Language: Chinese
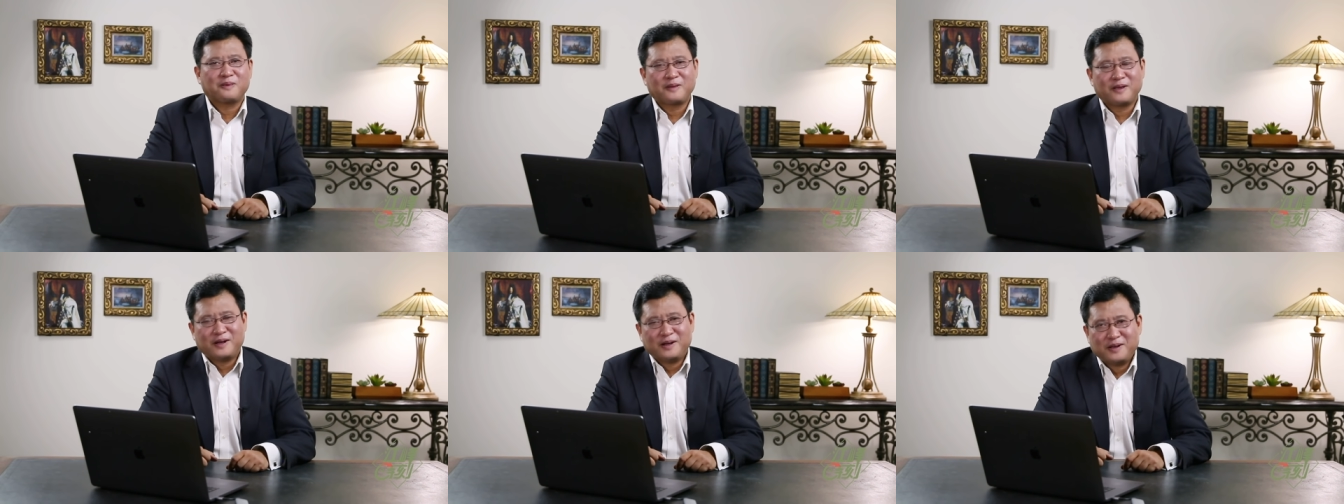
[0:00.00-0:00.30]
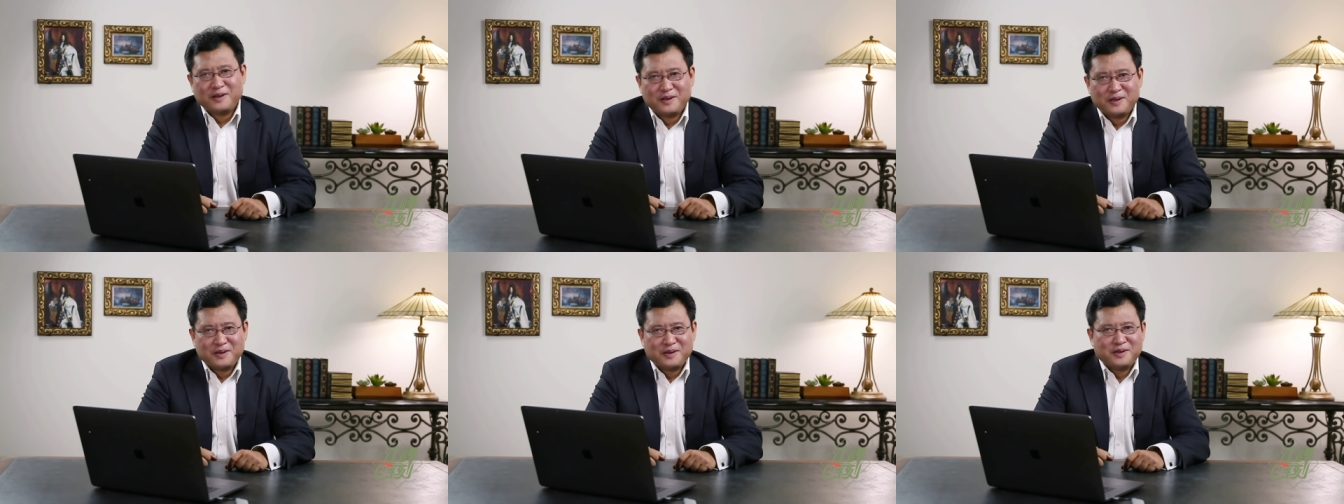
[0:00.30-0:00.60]
那，
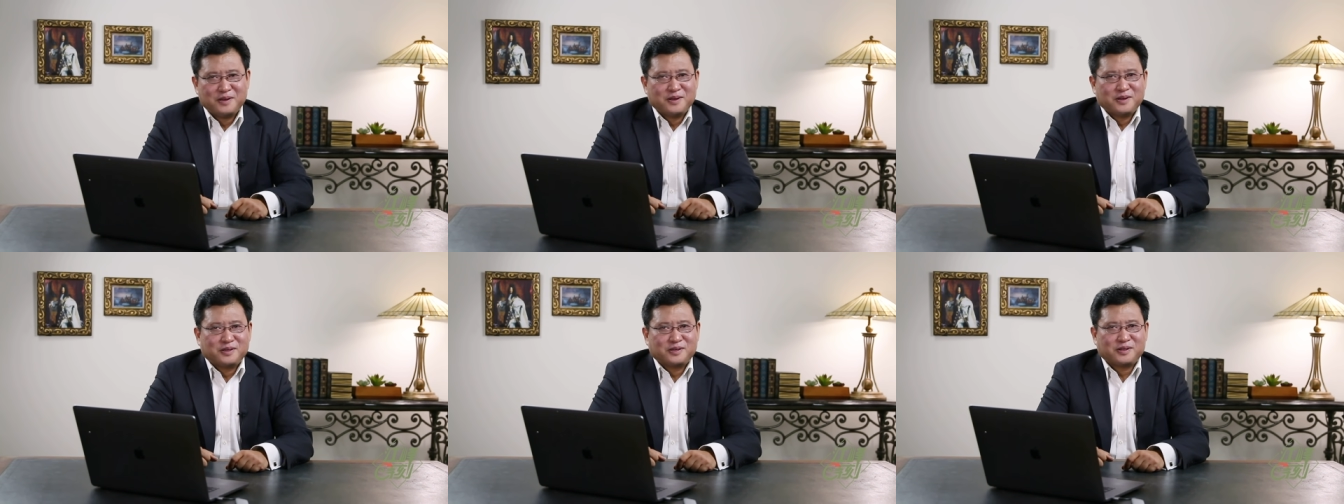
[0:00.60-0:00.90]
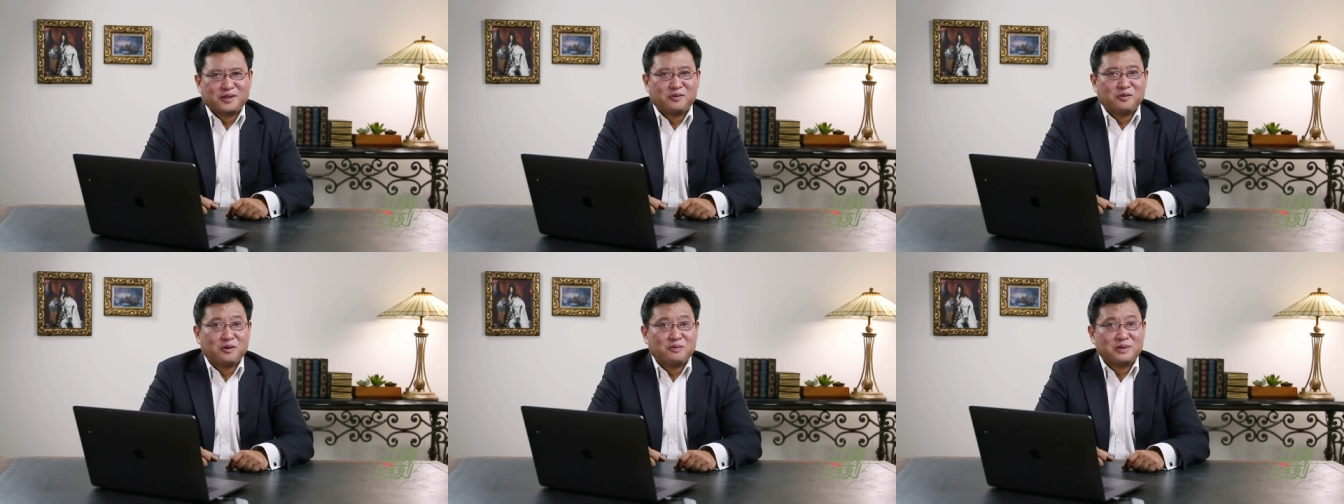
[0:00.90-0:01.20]

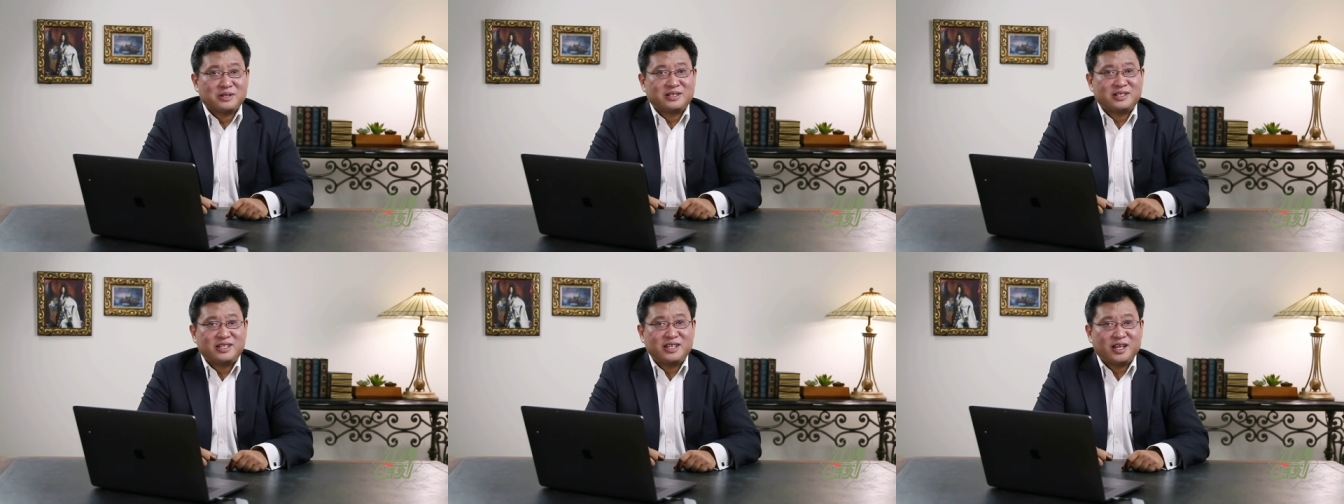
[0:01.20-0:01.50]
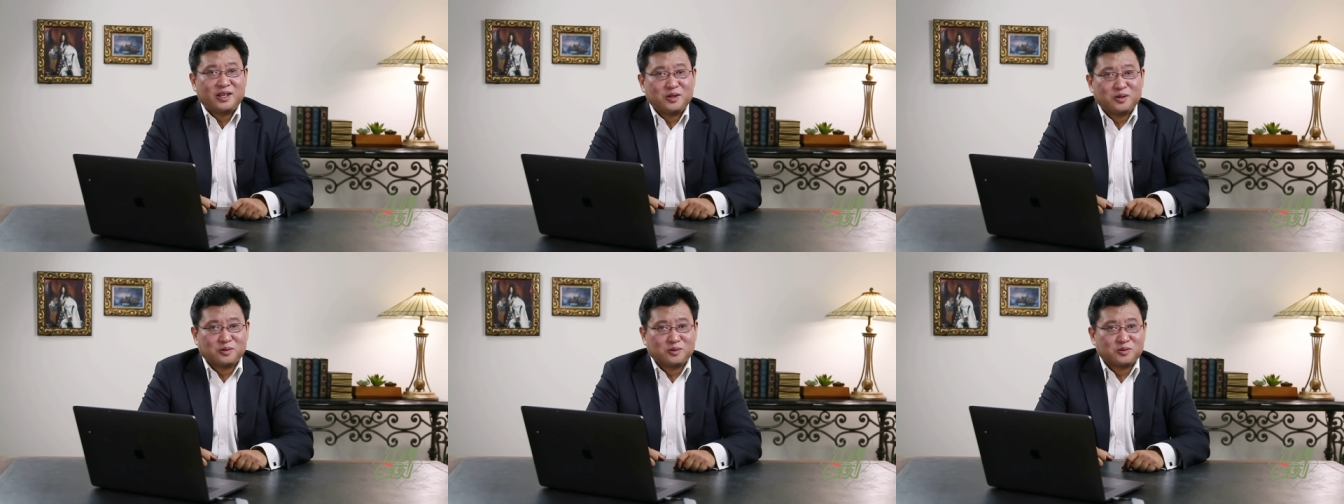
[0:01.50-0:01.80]
所以我们
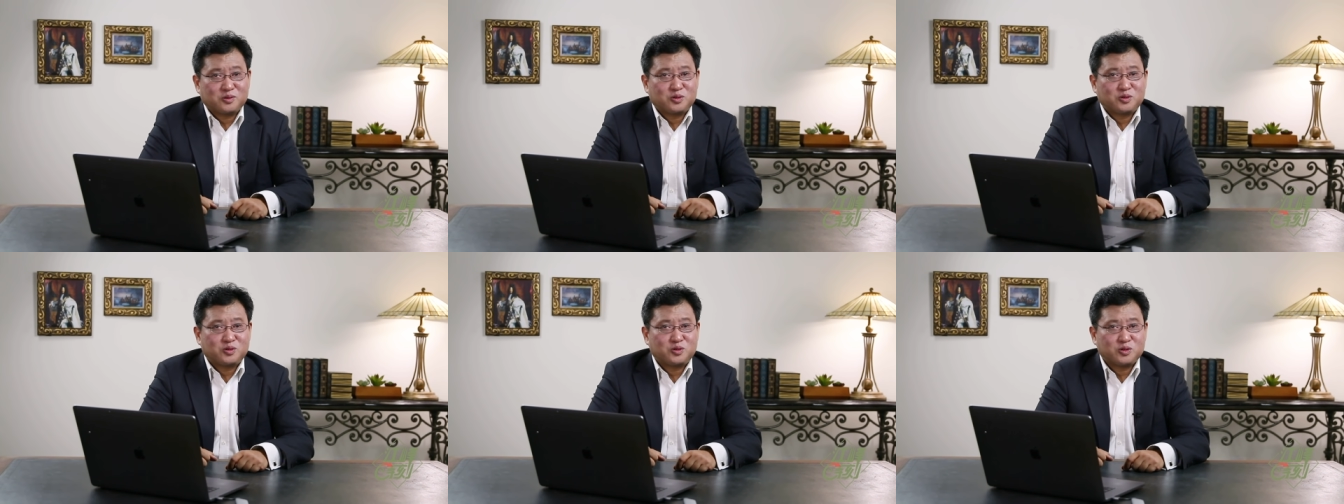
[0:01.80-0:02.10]
借用